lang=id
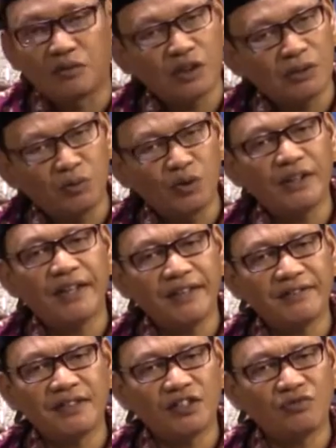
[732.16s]

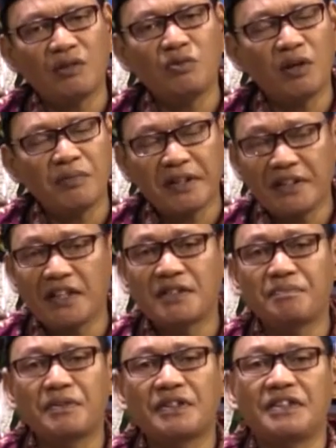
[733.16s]
Mudah-mudahan siswa Muhammadiyah
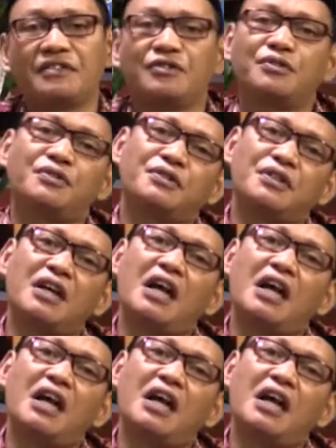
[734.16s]
seperti itu,